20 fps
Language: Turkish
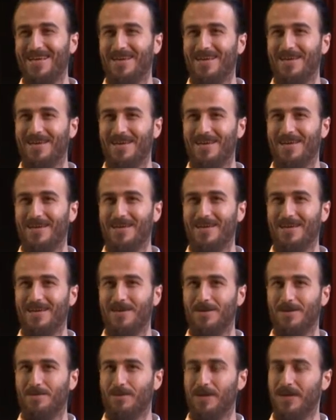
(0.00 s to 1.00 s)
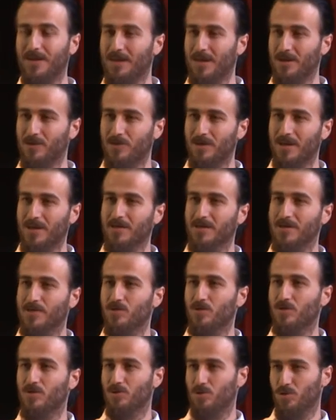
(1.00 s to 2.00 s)
e, Beykent
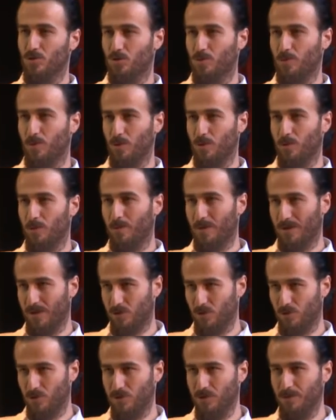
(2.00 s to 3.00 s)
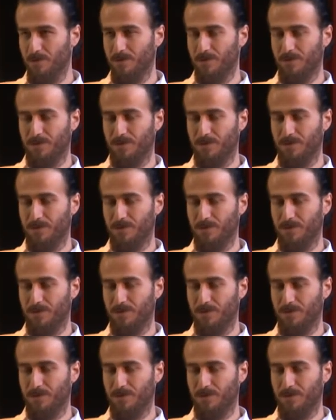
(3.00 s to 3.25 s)
Üniversitesi Oyunculuk Bölümü mezunuyum.